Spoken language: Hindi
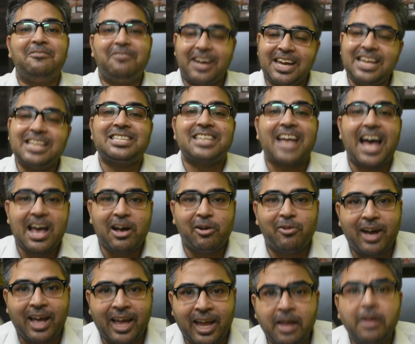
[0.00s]
वहीं से आया
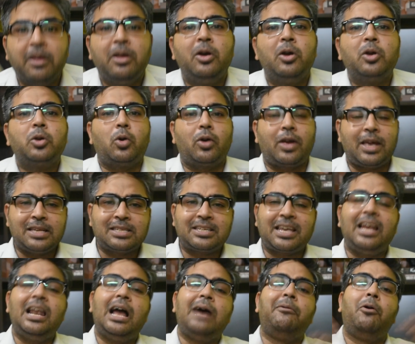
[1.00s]
हुआ है क्योंकि
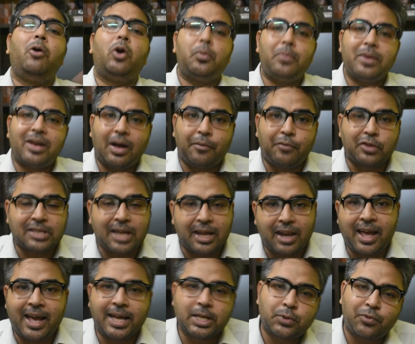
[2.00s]
इसके अलावा और भी काफ़ी
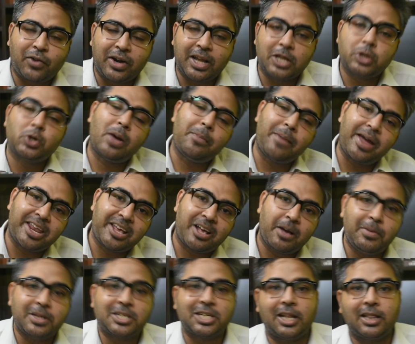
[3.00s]
सारे हेज फंड है जो
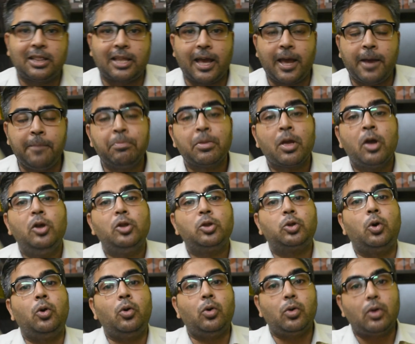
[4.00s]
अमेरिका में चलते हैं
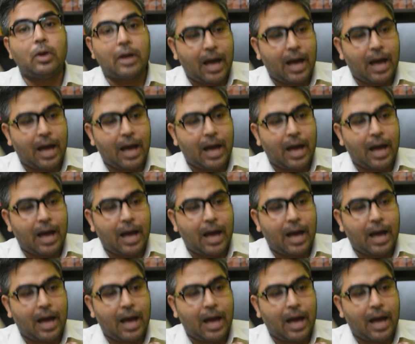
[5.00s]
तो